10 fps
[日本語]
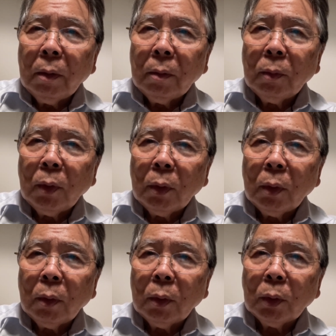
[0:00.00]

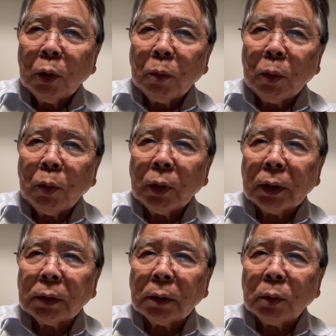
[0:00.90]
もう予備ぼになっ
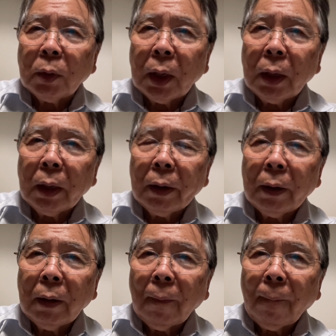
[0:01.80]
ちゃうよね
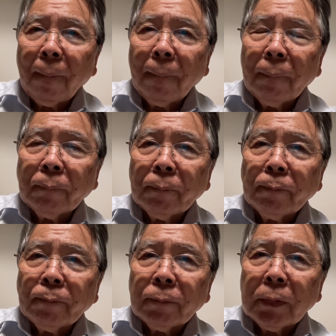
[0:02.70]

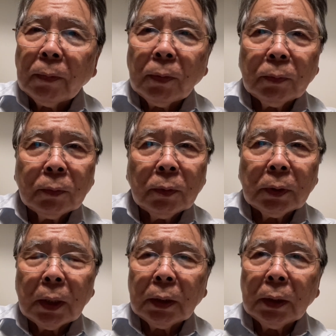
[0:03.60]
でも本当に
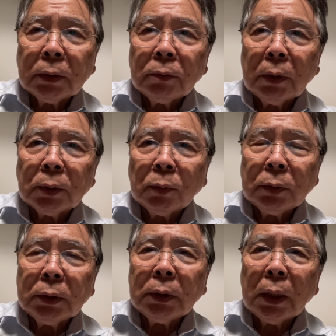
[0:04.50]
体っていうのは正
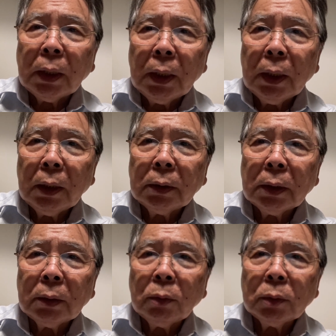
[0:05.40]
直だね
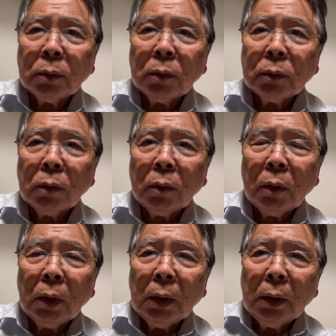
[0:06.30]
ちゃんとそういうこと
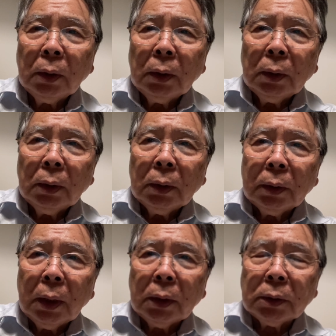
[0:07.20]

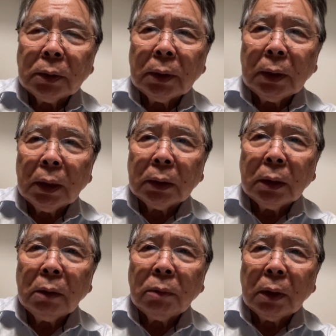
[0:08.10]
ね続けてやって
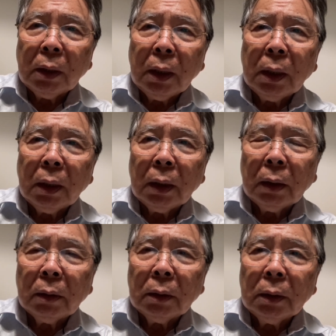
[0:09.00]
ればね
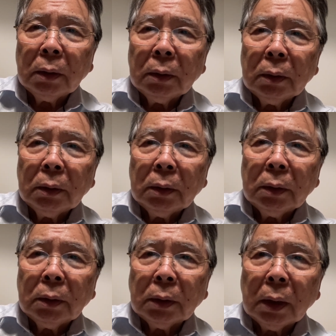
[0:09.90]

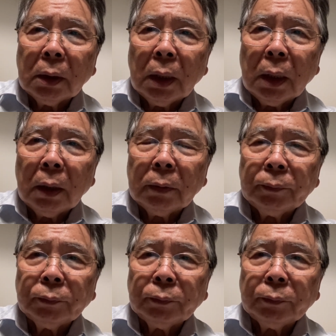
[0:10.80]
なんか